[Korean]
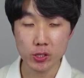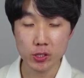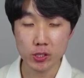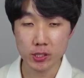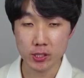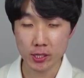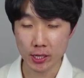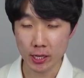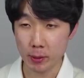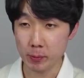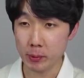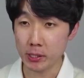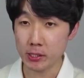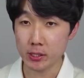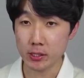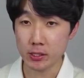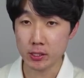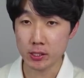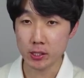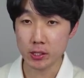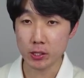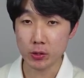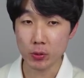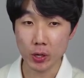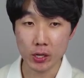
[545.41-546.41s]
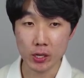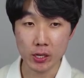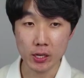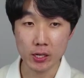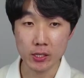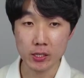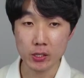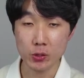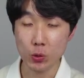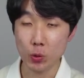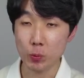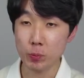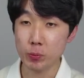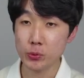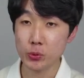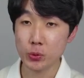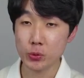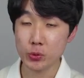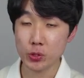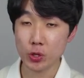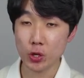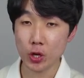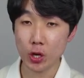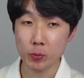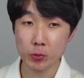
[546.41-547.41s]
개발자들이 관리하는
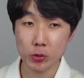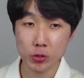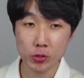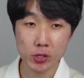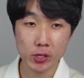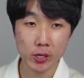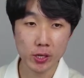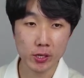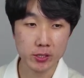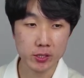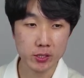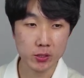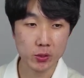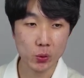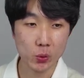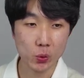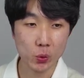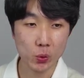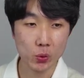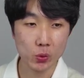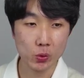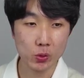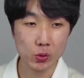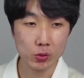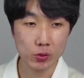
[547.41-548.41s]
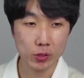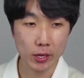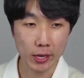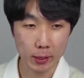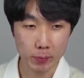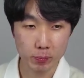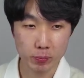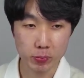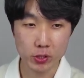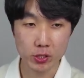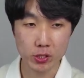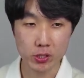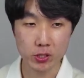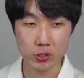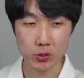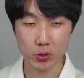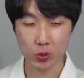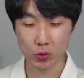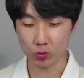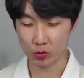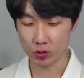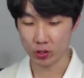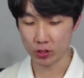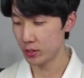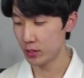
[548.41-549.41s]
오픈소스 커뮤니티가 있을 거고 애플이 있을
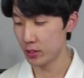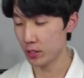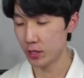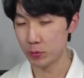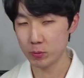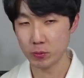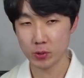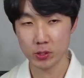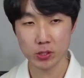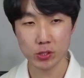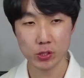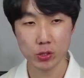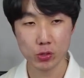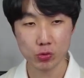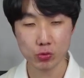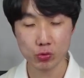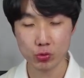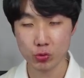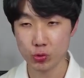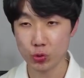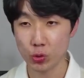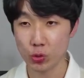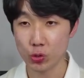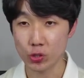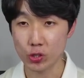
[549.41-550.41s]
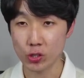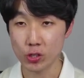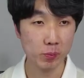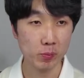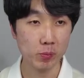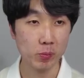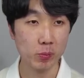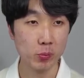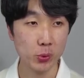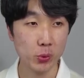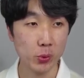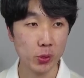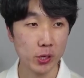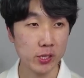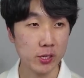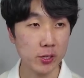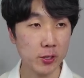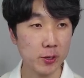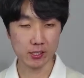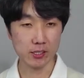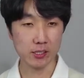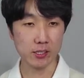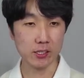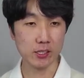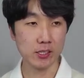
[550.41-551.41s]
거고요. 한번 이런 구도를 보도록 할게요.
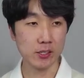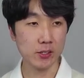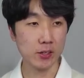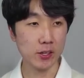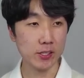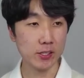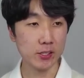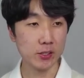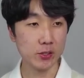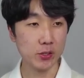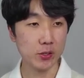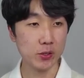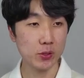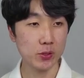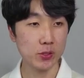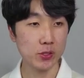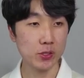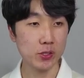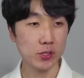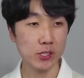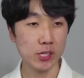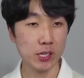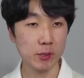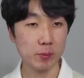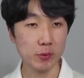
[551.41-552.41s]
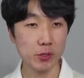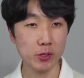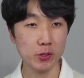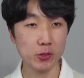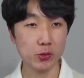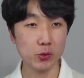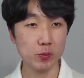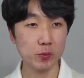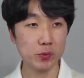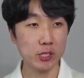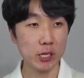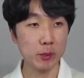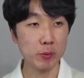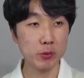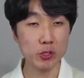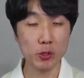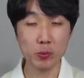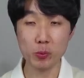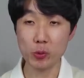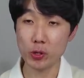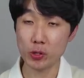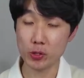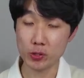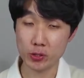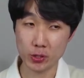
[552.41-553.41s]
이거 같은 경우는 한번 좀 재밌어
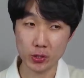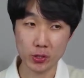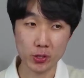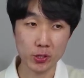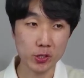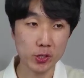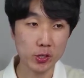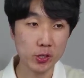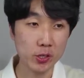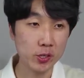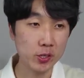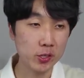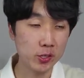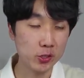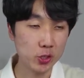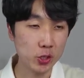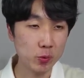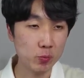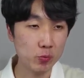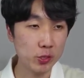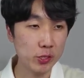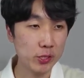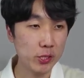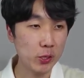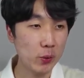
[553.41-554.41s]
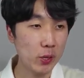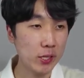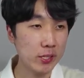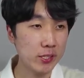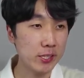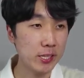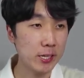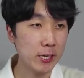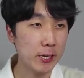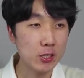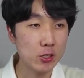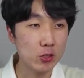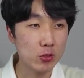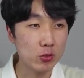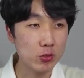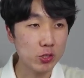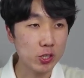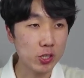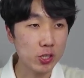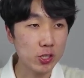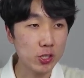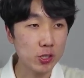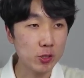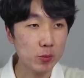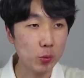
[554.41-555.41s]
보여서 첨부했다고 하는데,
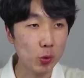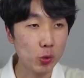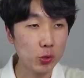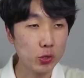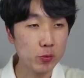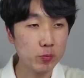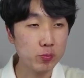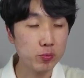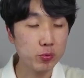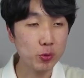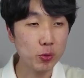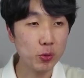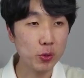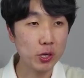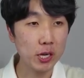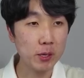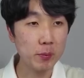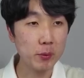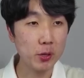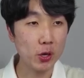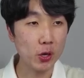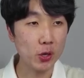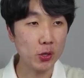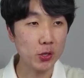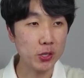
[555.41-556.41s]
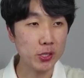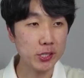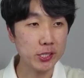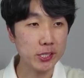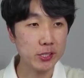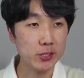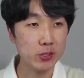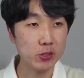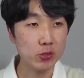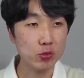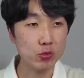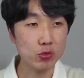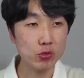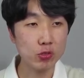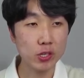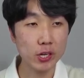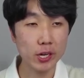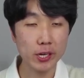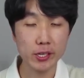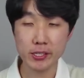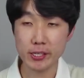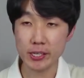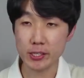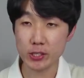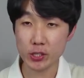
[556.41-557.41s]
우선은 모든 프로그래밍 언어는
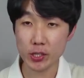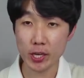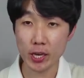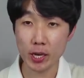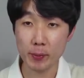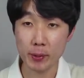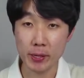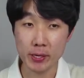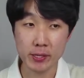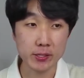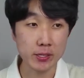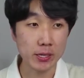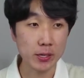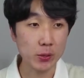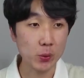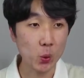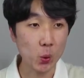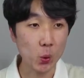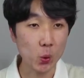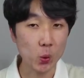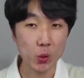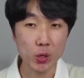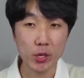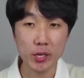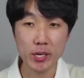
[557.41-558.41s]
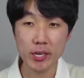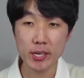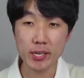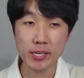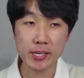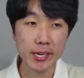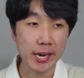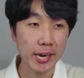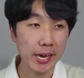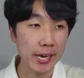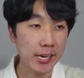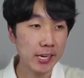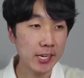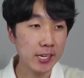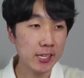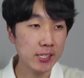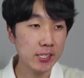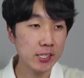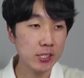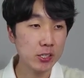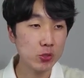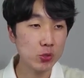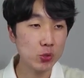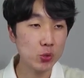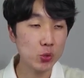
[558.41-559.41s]
누군가에 의해서 개발이 되고
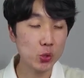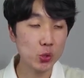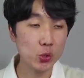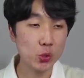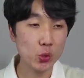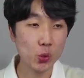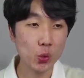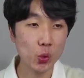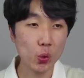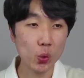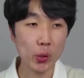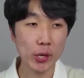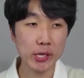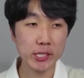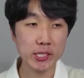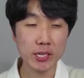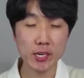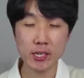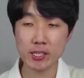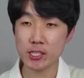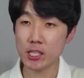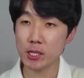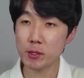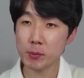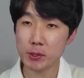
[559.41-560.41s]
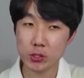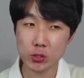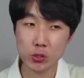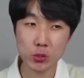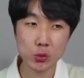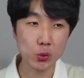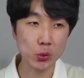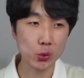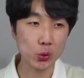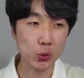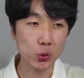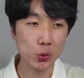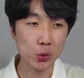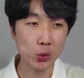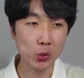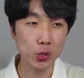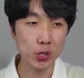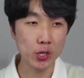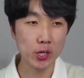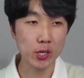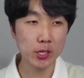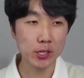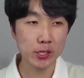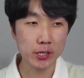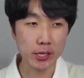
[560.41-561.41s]
개인일 수도 있고 회사의 팀일 수도 있고
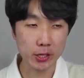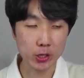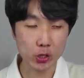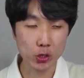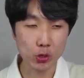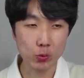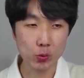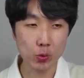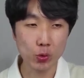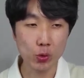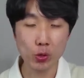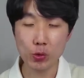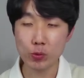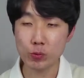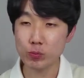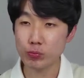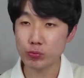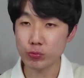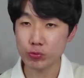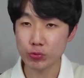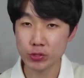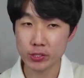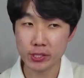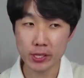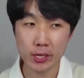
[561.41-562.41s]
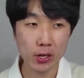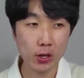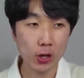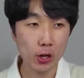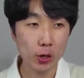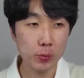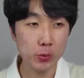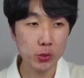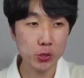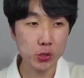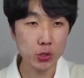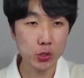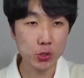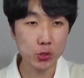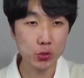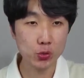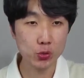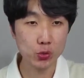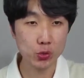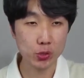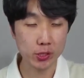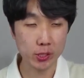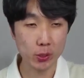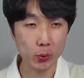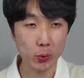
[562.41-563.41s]
대규모 분산 커뮤니티일 수도
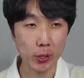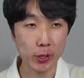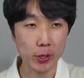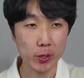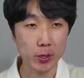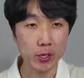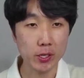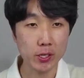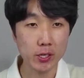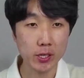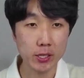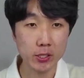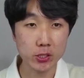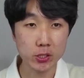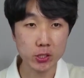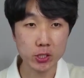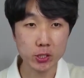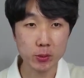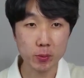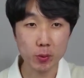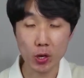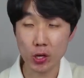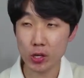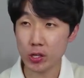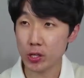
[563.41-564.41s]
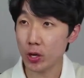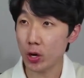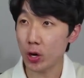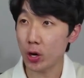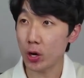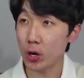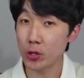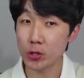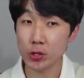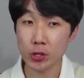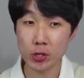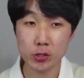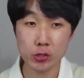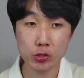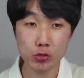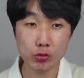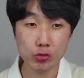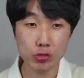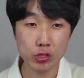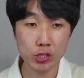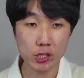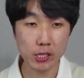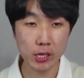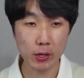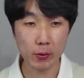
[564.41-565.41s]
있다고 해요. 그래서 지금 이게 언어들
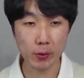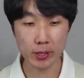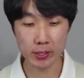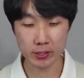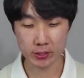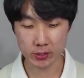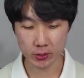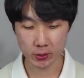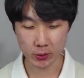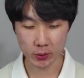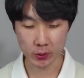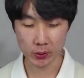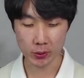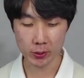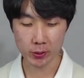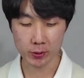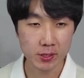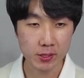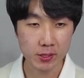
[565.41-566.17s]
순위가 나와 있어요.